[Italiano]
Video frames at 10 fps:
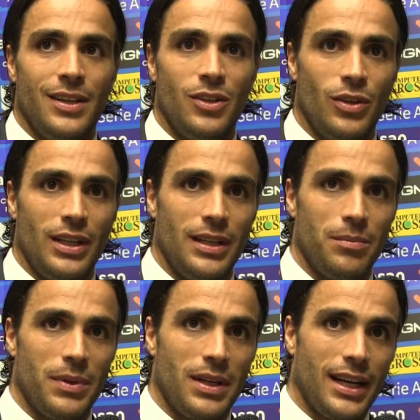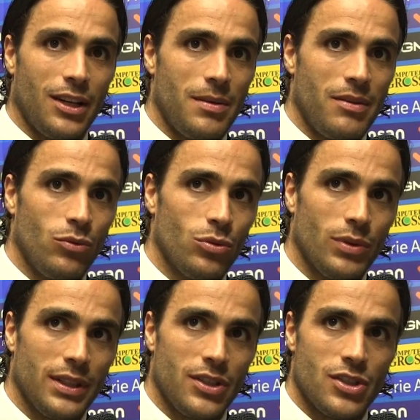noi credo abbiamo
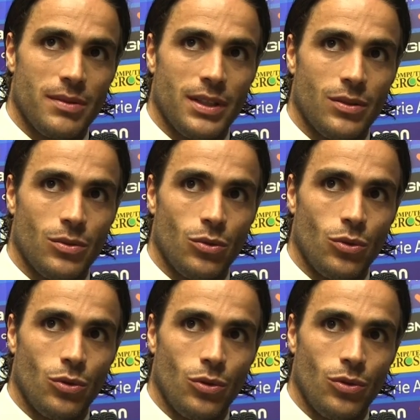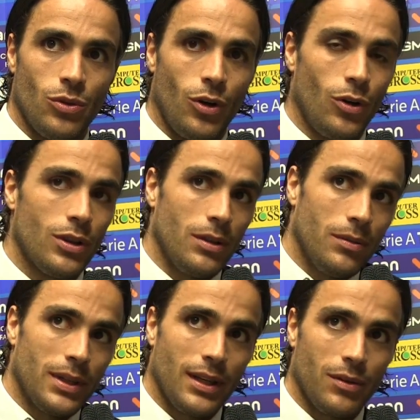avuto un atteggiamento
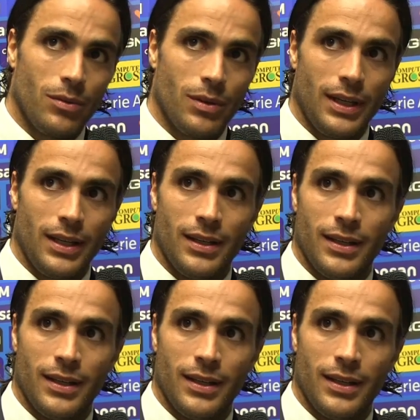ottimo perché comunque